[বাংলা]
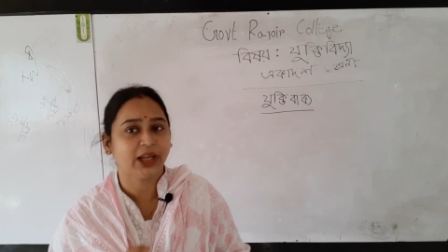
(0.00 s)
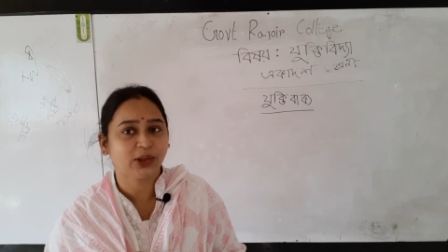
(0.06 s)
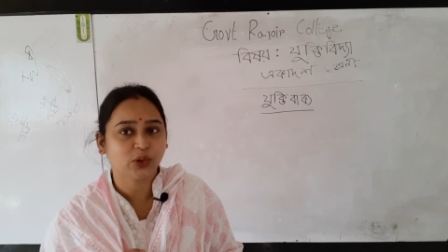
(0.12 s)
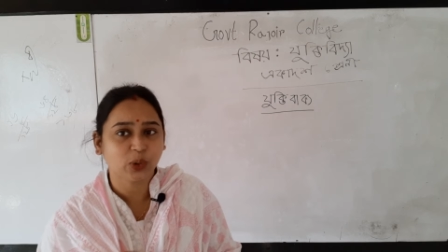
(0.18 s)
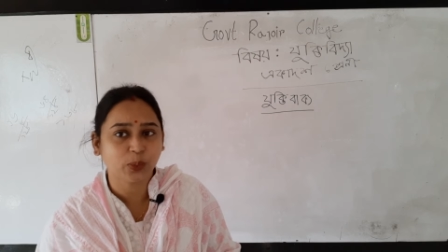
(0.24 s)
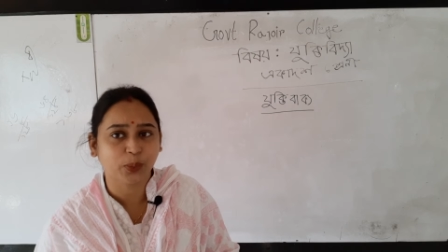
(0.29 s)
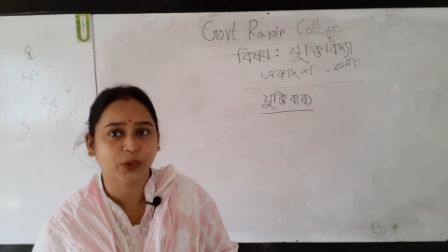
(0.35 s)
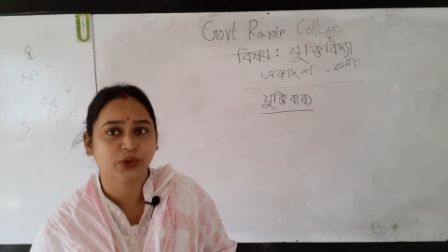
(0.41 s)

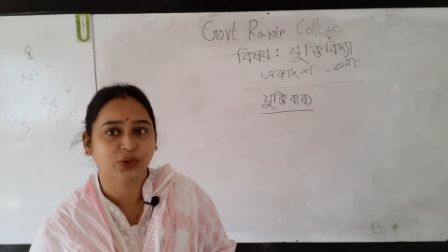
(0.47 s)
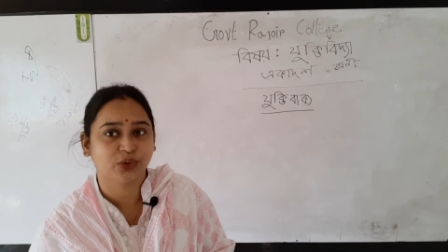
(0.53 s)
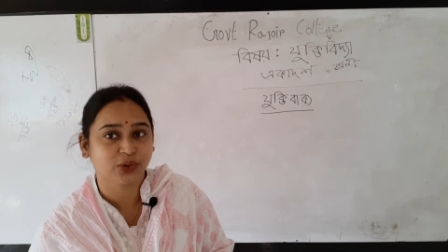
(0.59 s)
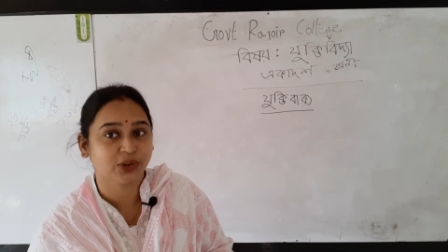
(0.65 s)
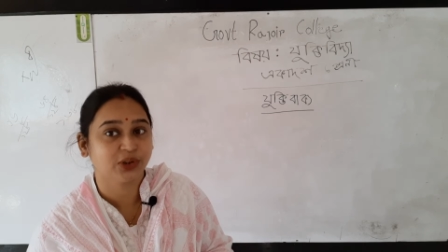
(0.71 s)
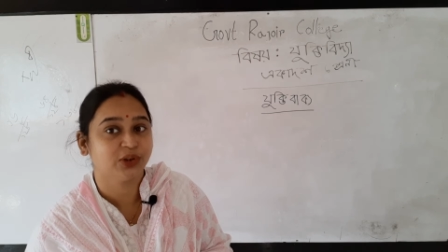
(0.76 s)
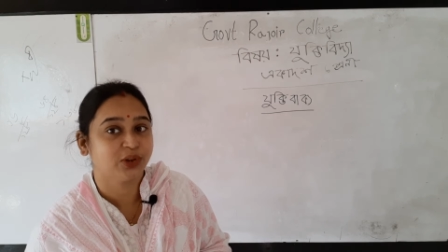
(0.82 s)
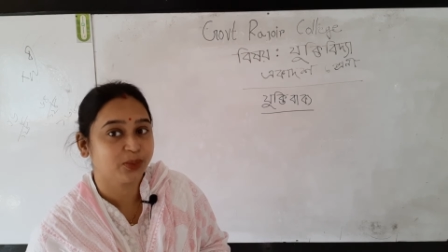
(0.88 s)
একটু প্রশ্ন
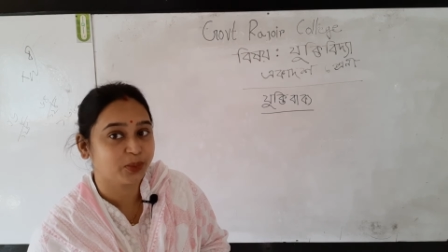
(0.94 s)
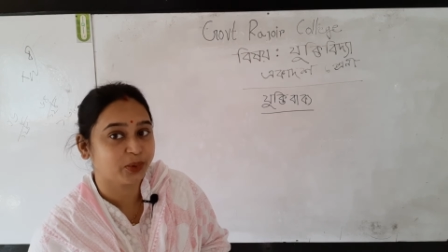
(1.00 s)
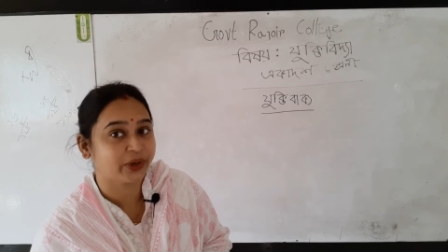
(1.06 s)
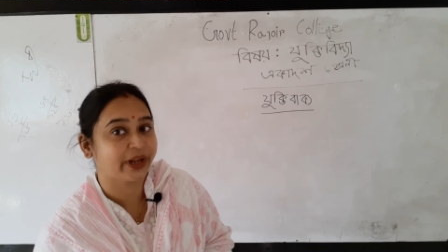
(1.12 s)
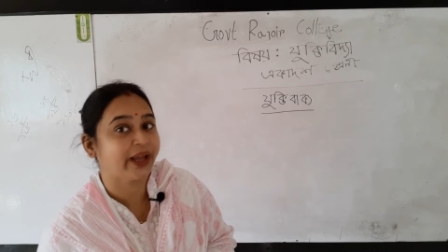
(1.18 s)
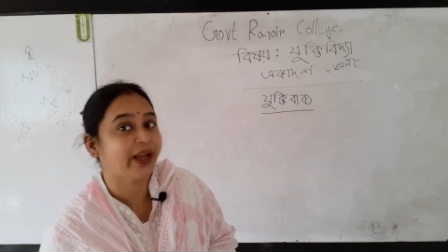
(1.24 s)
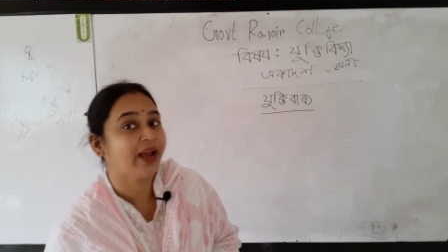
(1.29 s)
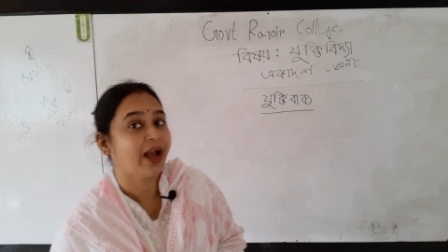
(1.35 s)
কিন্তু
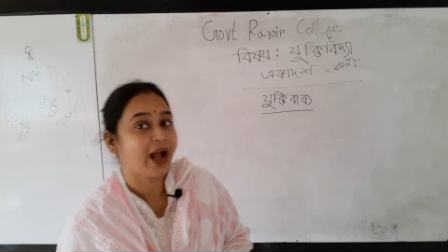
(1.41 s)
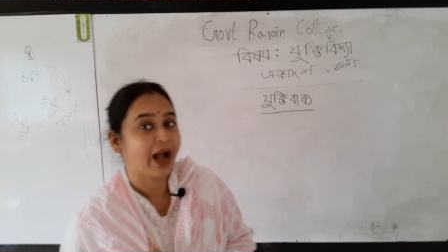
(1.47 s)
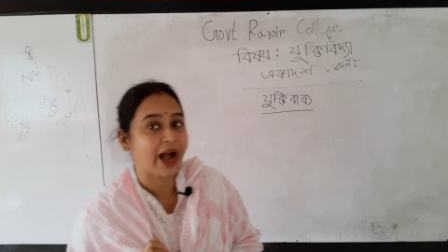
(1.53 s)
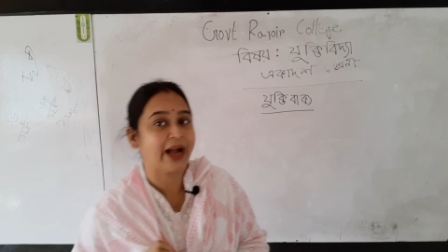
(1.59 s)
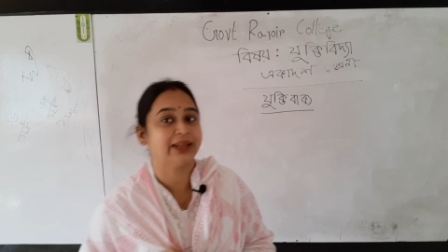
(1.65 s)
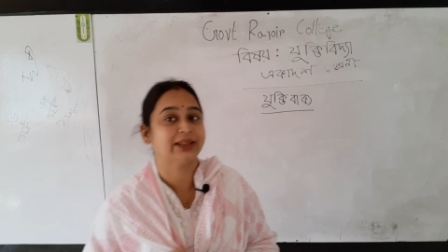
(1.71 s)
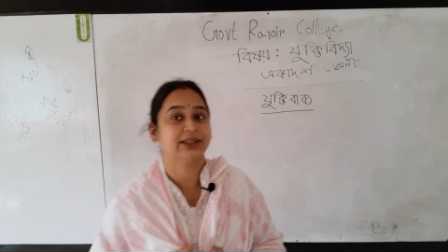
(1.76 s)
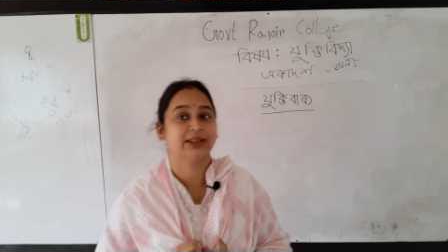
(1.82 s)
মনে
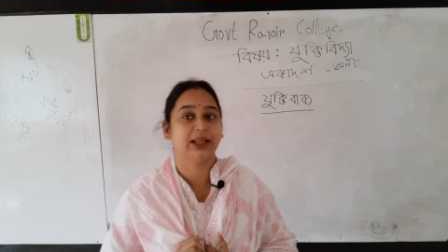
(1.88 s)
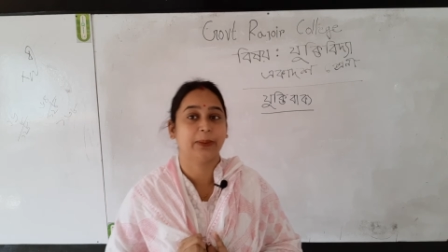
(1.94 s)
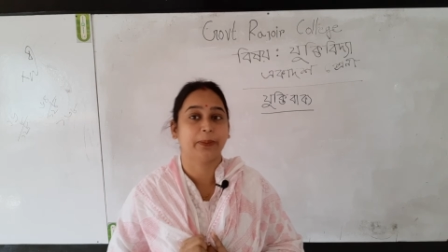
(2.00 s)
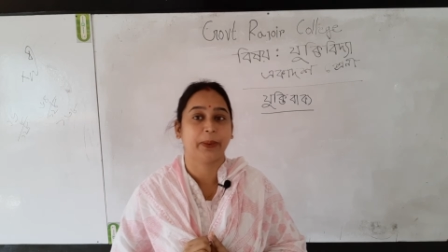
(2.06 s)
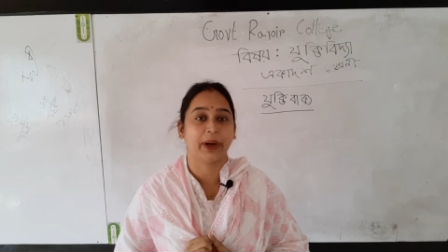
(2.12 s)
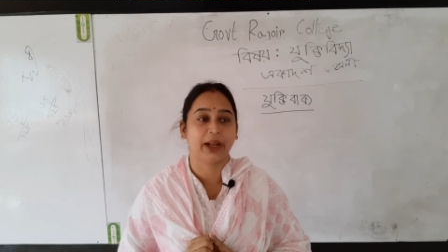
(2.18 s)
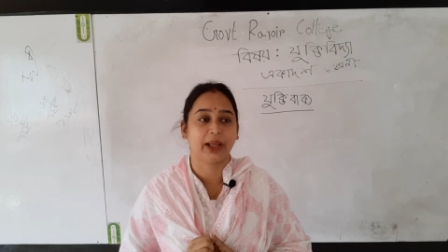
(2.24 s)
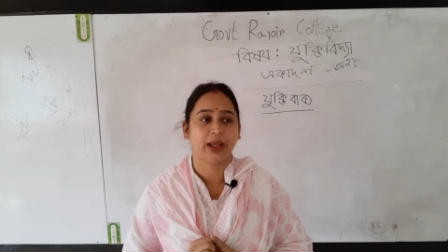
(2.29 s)
আসতেই
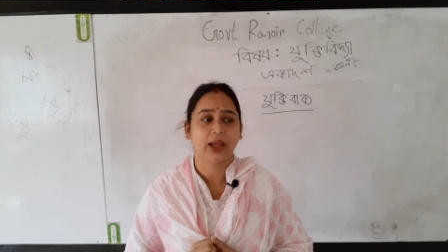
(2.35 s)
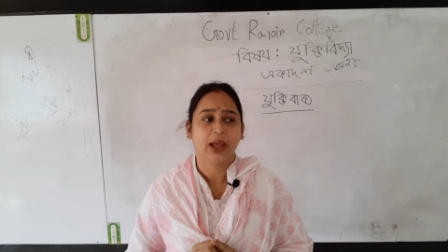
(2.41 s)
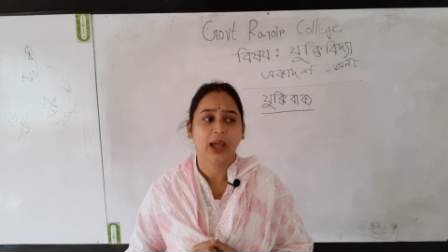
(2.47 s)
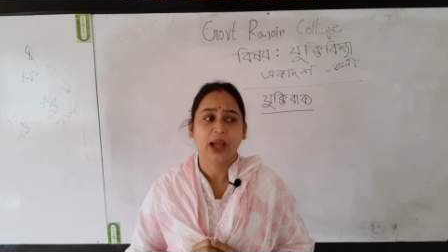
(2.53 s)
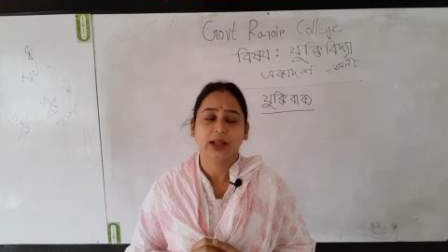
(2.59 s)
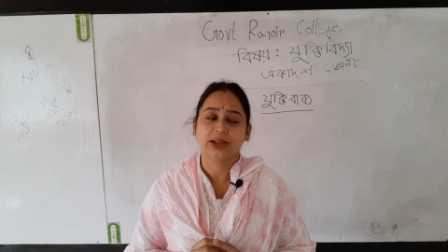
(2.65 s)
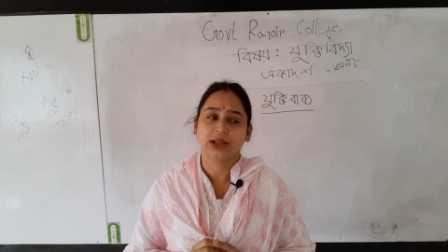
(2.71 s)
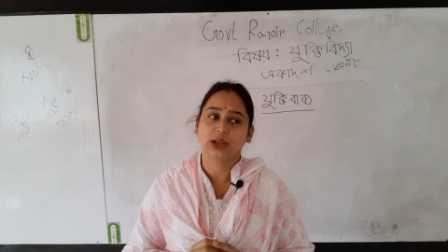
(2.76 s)
পারে
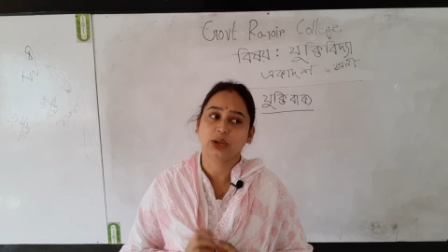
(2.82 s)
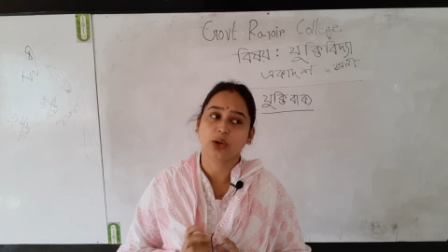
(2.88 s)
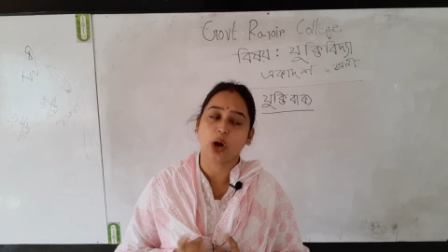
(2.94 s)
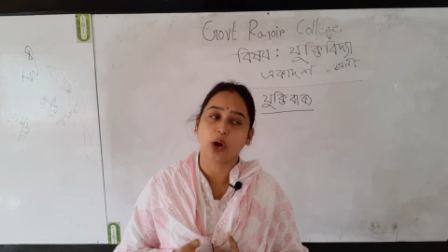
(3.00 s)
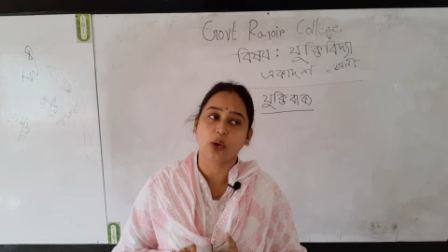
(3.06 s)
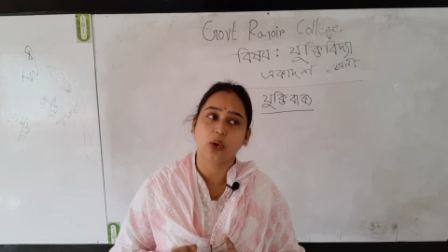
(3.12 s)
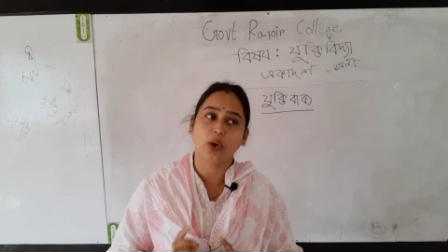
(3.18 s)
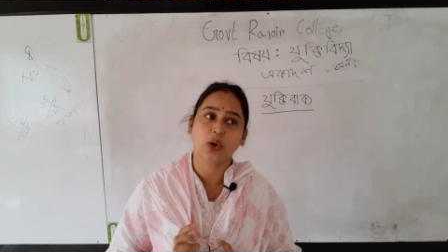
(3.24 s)
যে
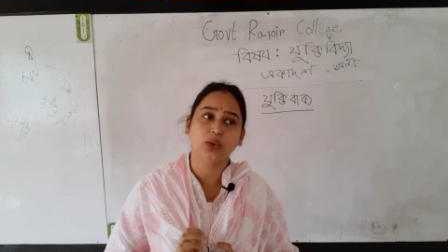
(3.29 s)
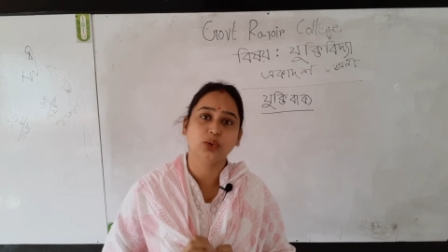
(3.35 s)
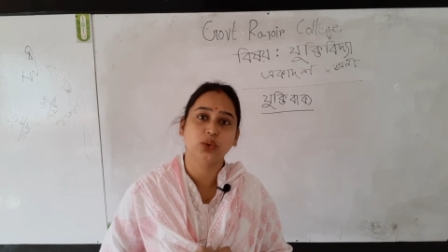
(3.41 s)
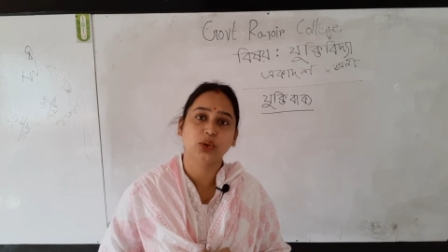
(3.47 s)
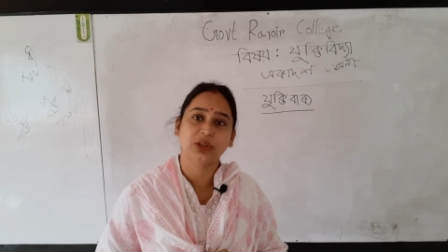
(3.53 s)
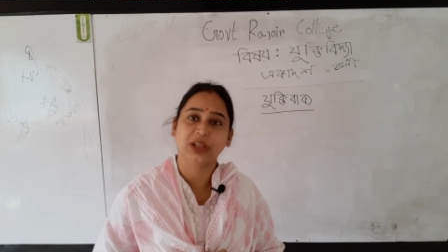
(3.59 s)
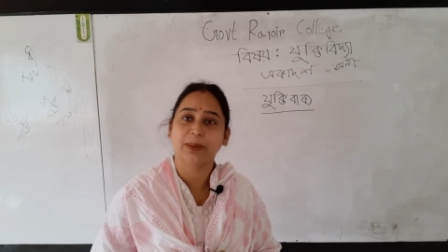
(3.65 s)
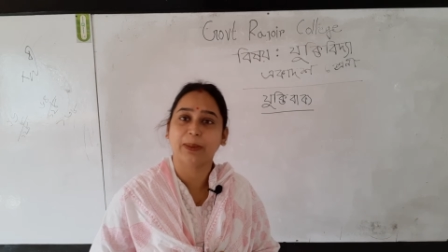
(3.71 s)
সকল
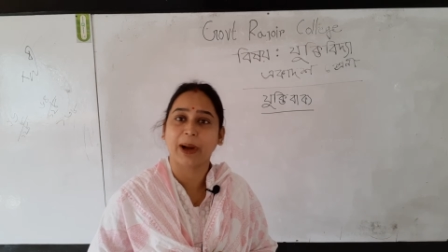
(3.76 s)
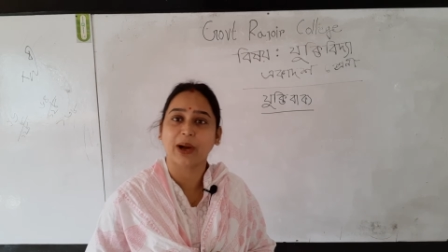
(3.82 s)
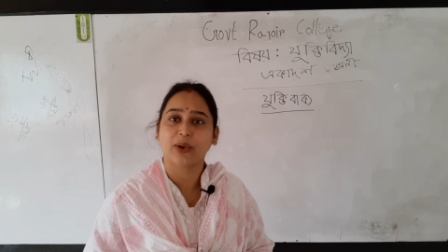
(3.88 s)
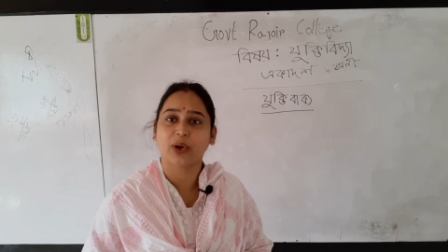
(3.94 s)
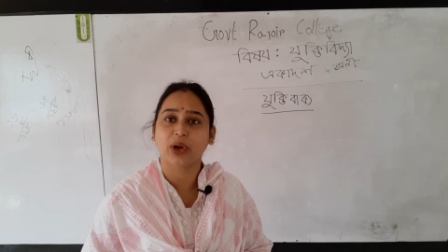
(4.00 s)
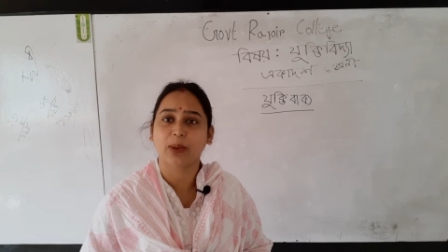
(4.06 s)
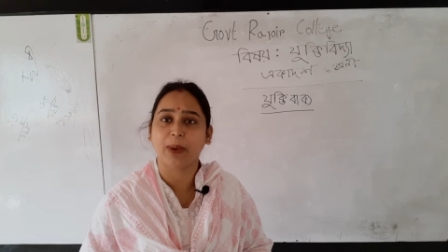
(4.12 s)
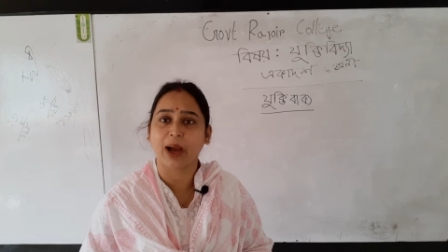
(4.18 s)
যুক্তি
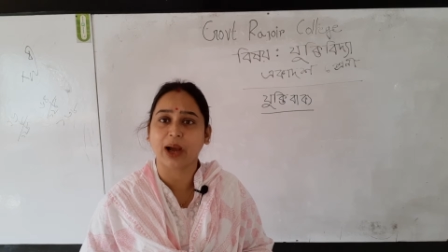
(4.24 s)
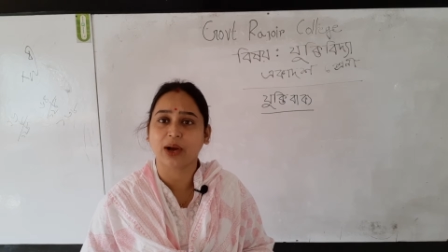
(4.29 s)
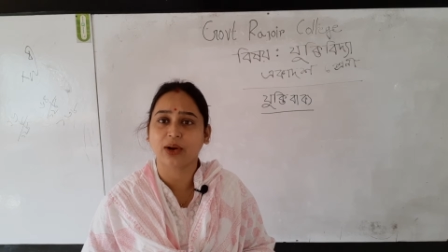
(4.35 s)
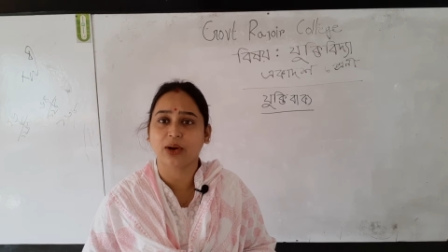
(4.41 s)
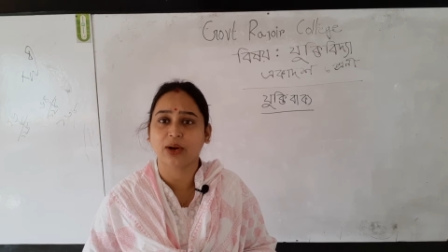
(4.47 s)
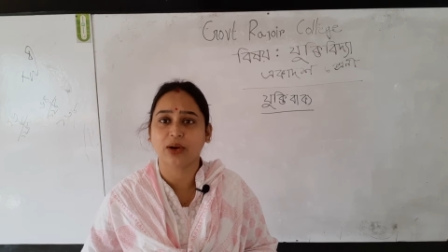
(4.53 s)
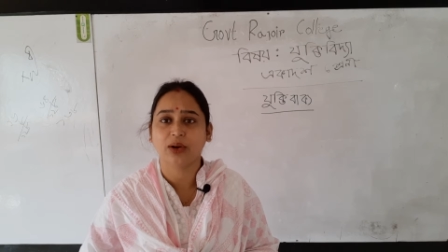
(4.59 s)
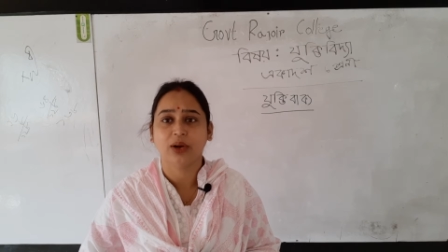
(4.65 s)
বাক্যই বাক্য